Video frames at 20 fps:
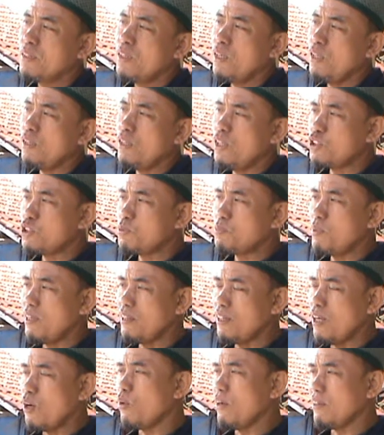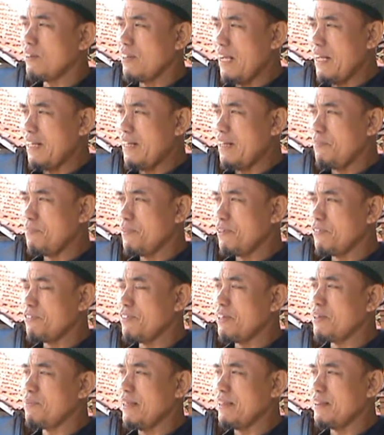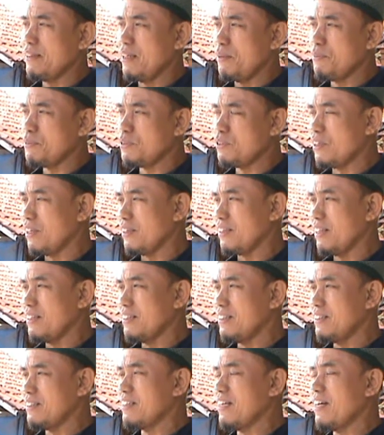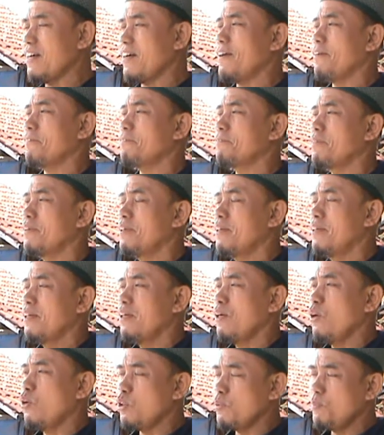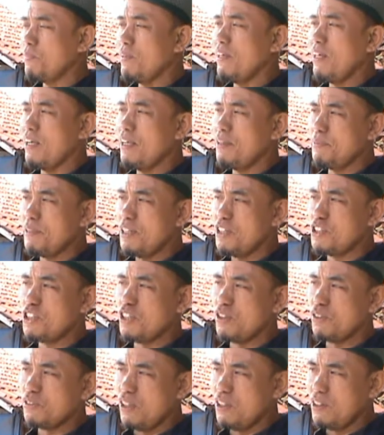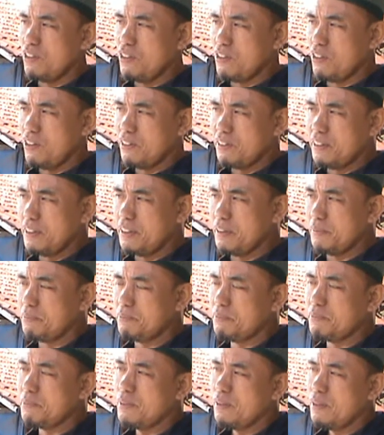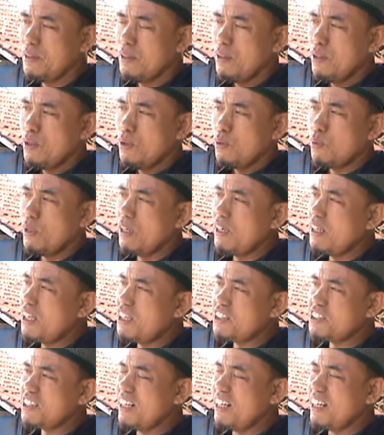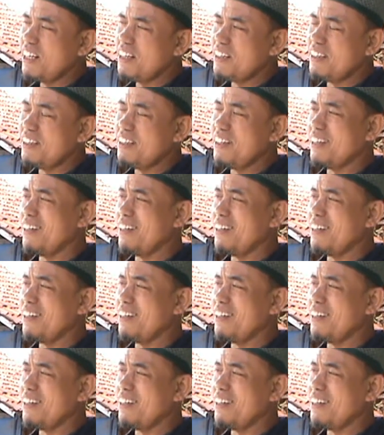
Allah Subhanahu wa taala berfirman dalam surat An-Nisa أعوذ بالله من الشيطان الرجيم وليحشى الذين